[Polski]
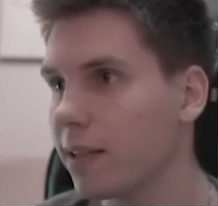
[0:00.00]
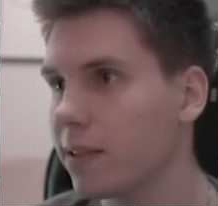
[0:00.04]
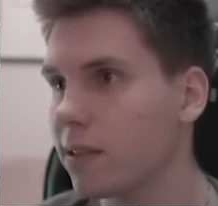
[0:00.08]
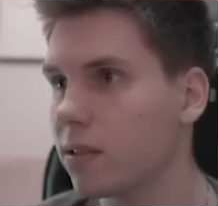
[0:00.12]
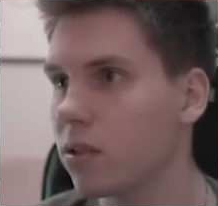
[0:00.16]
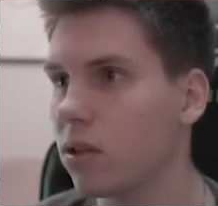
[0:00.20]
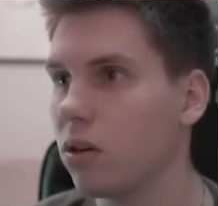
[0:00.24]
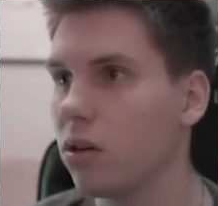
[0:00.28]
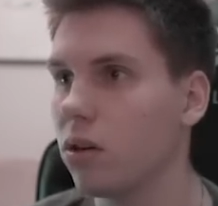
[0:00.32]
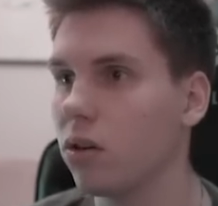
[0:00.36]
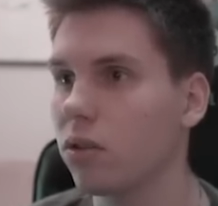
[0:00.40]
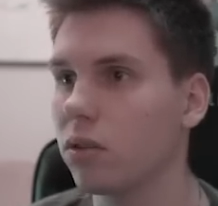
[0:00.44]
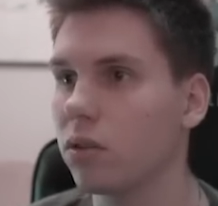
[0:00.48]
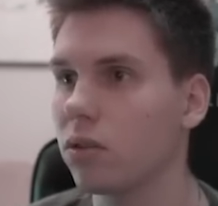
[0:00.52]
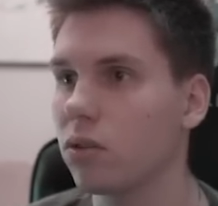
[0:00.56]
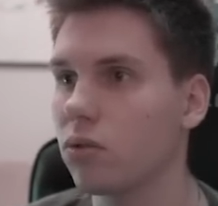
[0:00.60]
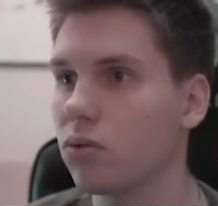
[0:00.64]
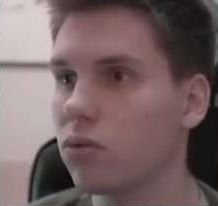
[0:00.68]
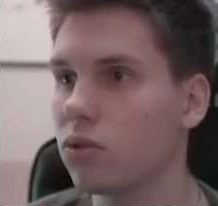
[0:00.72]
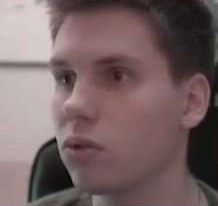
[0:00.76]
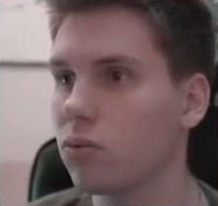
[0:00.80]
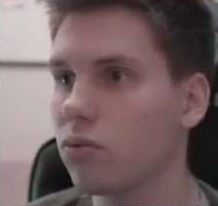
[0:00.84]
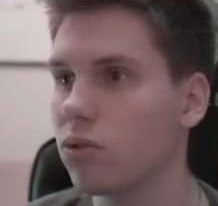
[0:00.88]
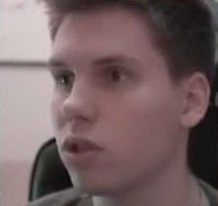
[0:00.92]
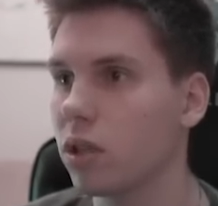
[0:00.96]
Son
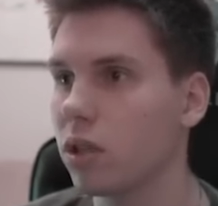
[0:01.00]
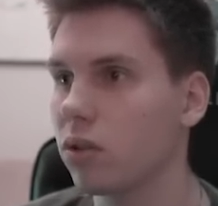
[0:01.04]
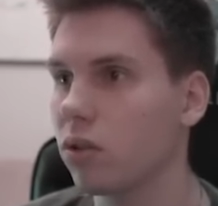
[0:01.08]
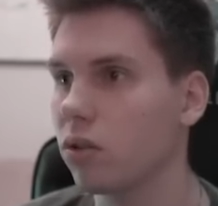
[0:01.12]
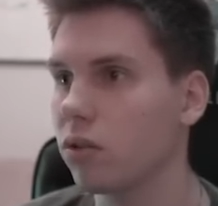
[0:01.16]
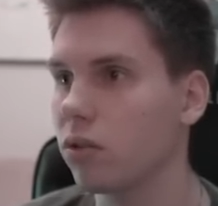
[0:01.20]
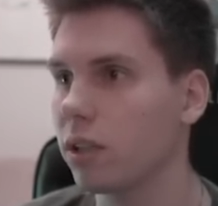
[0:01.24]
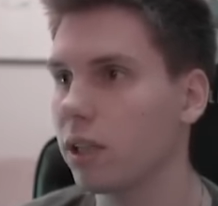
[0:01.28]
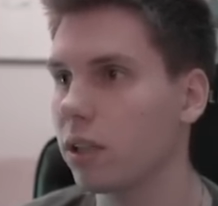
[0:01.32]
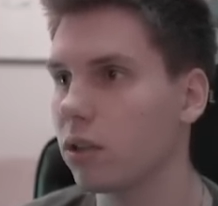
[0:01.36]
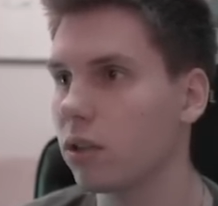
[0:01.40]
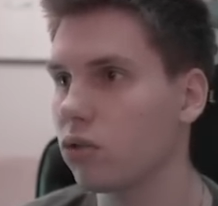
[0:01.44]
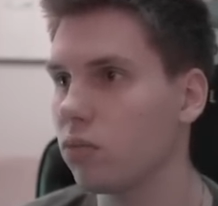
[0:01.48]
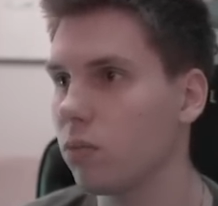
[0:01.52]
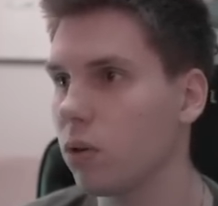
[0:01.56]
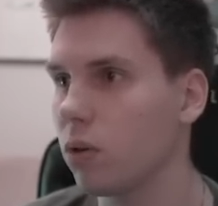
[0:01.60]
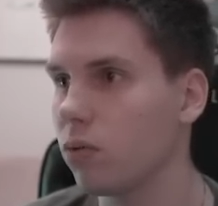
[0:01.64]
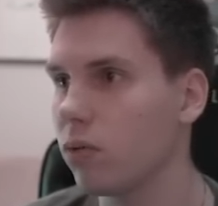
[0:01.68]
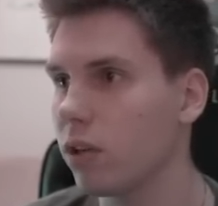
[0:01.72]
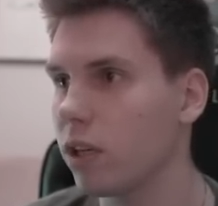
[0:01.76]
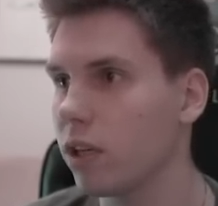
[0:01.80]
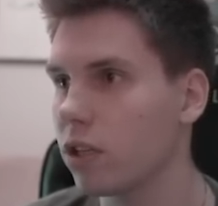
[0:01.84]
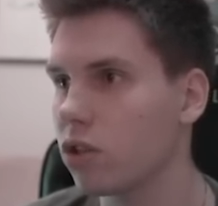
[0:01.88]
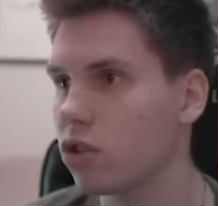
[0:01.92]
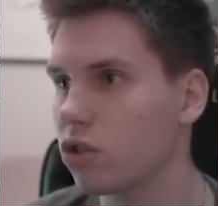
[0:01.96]
ruszył się do Donnarumą
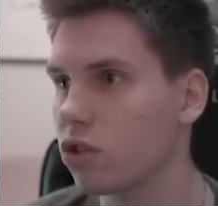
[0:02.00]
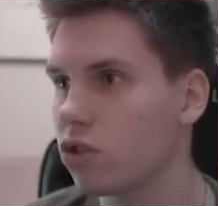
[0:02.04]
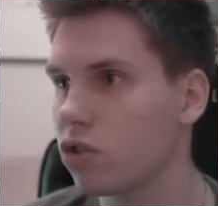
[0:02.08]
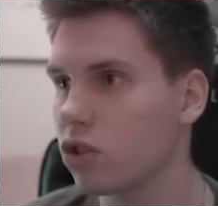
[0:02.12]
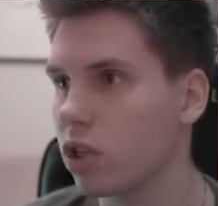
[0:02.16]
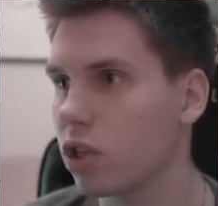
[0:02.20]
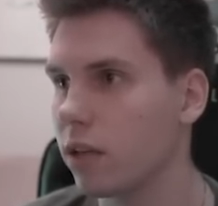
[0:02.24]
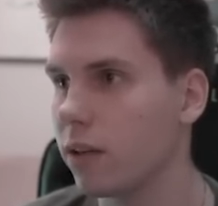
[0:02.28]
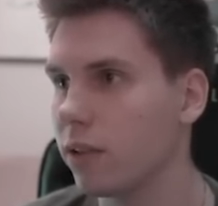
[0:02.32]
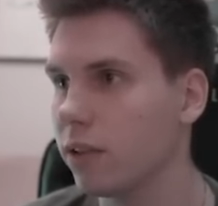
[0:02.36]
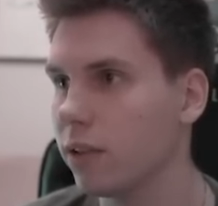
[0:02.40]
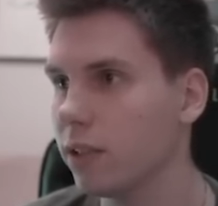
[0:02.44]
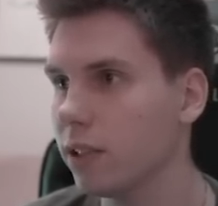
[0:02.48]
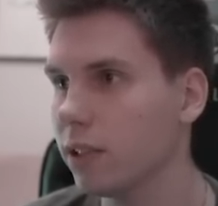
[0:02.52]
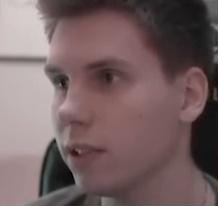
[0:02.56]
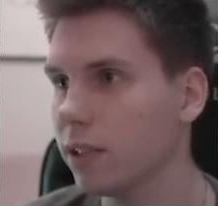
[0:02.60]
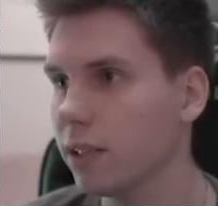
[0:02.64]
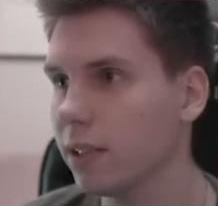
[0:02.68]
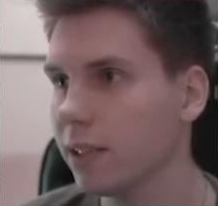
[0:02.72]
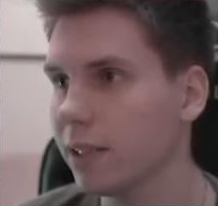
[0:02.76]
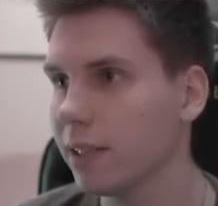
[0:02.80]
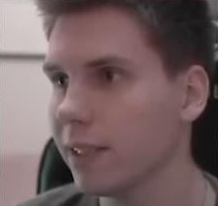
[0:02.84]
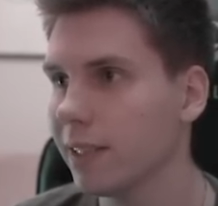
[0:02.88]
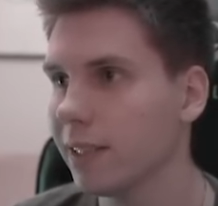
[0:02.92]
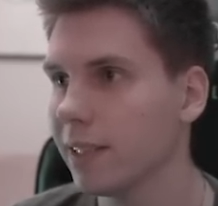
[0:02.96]
jeszcze.
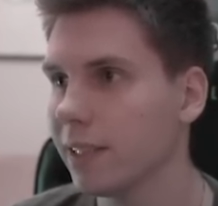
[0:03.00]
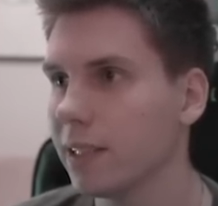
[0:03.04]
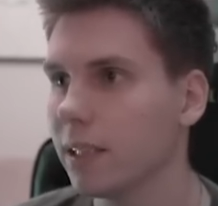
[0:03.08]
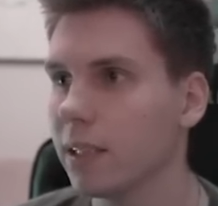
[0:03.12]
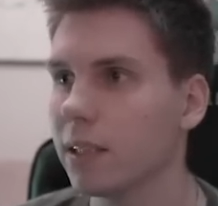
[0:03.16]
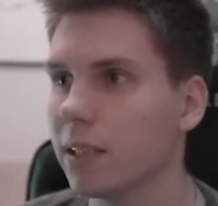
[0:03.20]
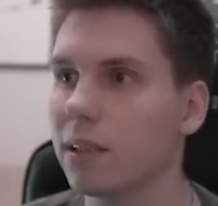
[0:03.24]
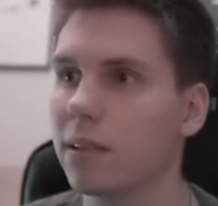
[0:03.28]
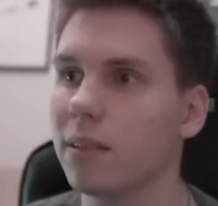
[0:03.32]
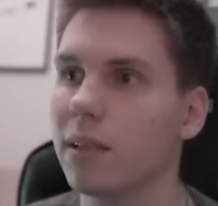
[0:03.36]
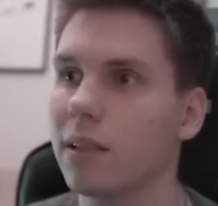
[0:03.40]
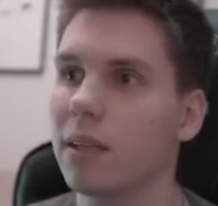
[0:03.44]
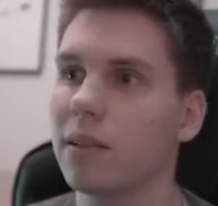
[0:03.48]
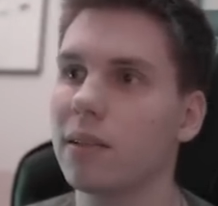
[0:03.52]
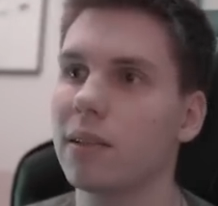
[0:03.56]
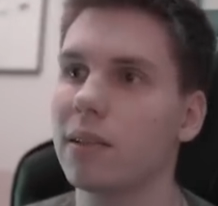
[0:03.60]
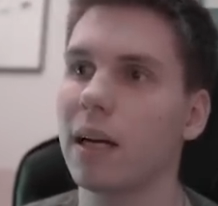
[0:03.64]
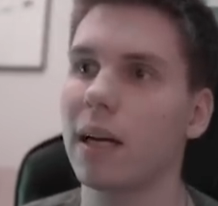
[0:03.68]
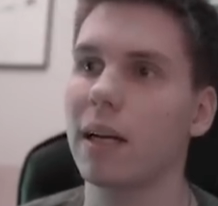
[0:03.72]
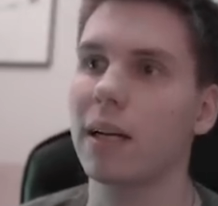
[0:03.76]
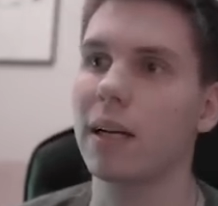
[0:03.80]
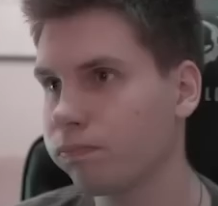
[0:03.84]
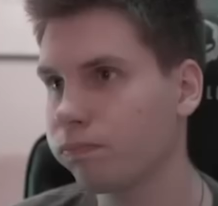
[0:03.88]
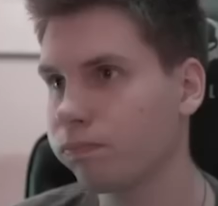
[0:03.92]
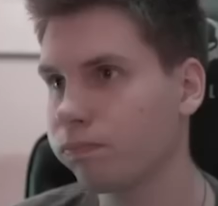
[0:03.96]
Nie tak.